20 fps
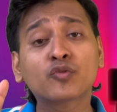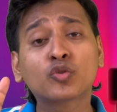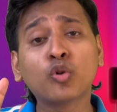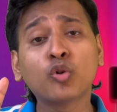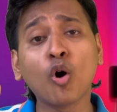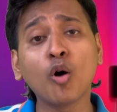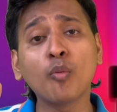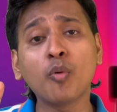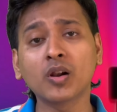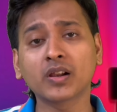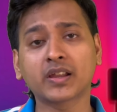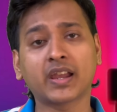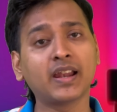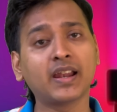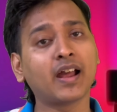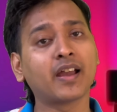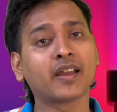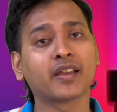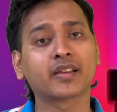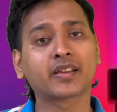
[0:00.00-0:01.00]
दो बॉल
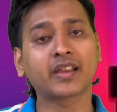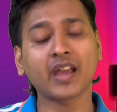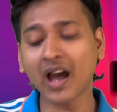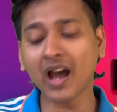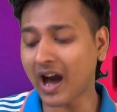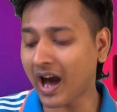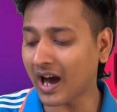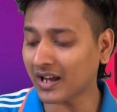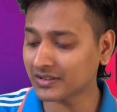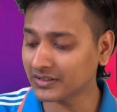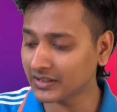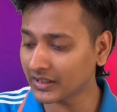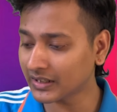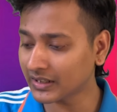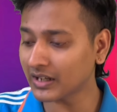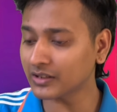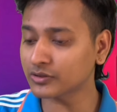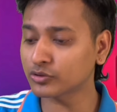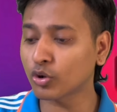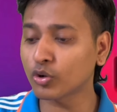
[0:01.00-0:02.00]
खिलाए क्या हार्दिक
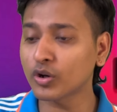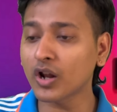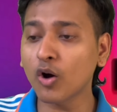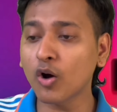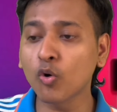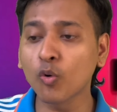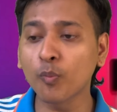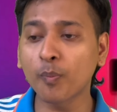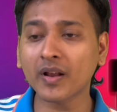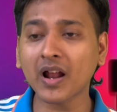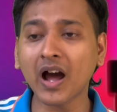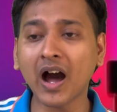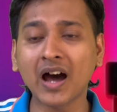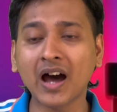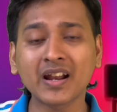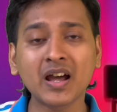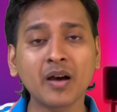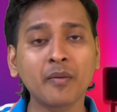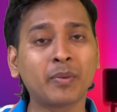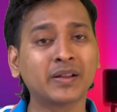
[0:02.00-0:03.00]
का थोड़ा ऊपर
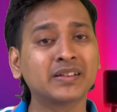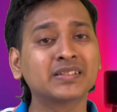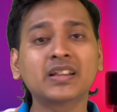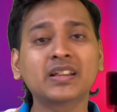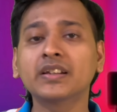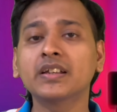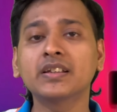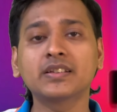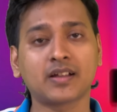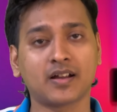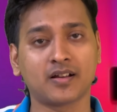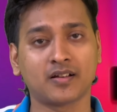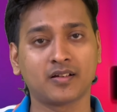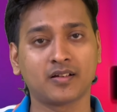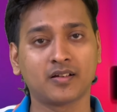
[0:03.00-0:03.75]
आना बनता नहीं था